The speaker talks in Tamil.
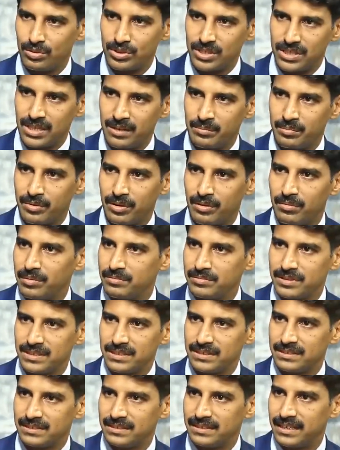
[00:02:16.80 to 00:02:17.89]
சோஷியல்
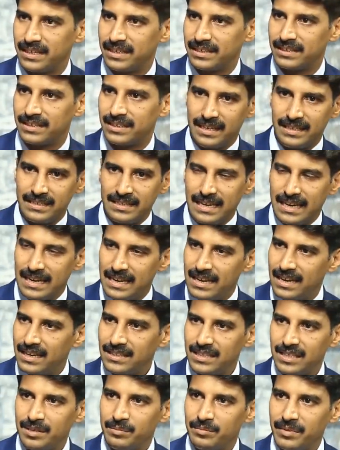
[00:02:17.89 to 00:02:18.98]
ப்ராப்ளம்ஸ் இஸ் தேர் இது
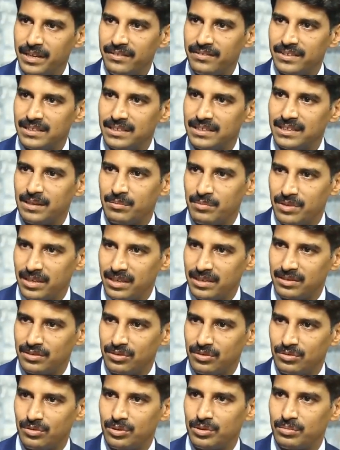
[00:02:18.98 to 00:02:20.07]
எல்லாத்தையுமே வந்து நம்ம
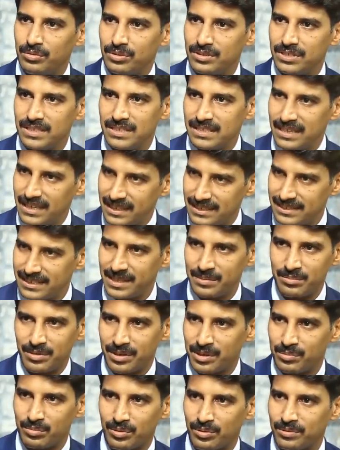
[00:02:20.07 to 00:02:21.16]
ஒரு ப்ரொசீஜரில் சரி
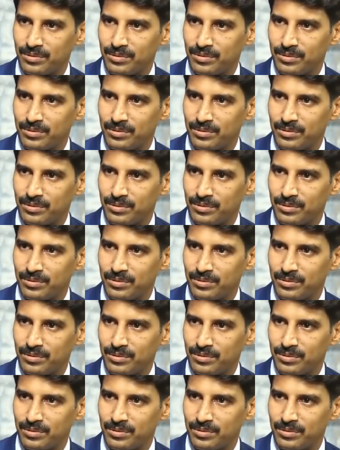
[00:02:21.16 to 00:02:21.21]
பண்ண